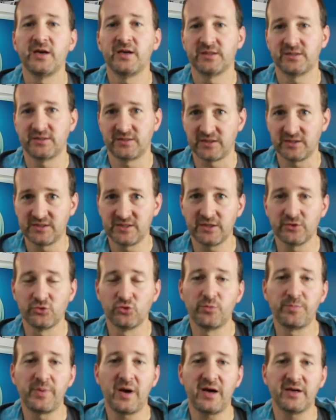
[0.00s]
c'est-à-dire
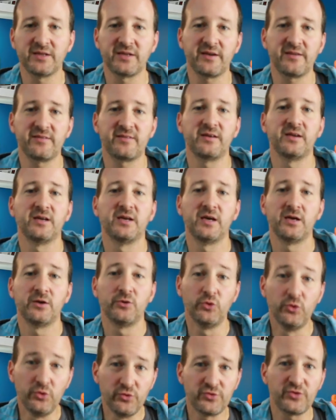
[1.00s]
ne pas adresser
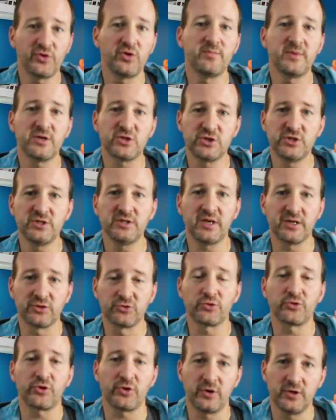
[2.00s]
une seule machine, un
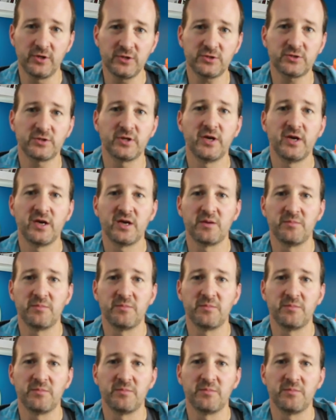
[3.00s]
Docker host,